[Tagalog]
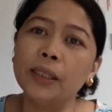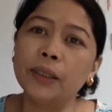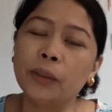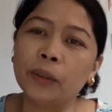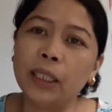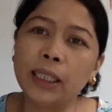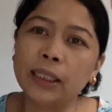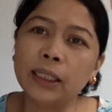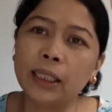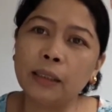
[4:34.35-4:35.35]
So,
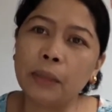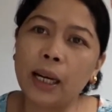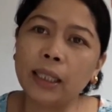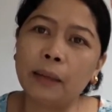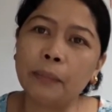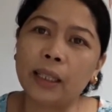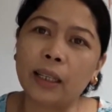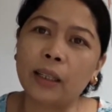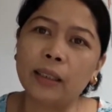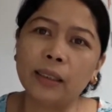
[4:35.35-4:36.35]
gigising siya ng maaga
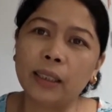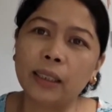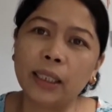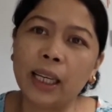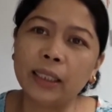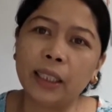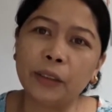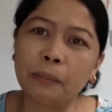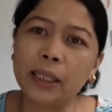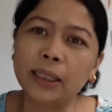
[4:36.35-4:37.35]
para ihanda
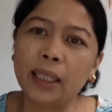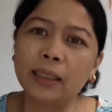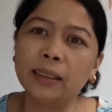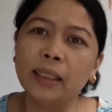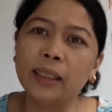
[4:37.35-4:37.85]
yung mesa,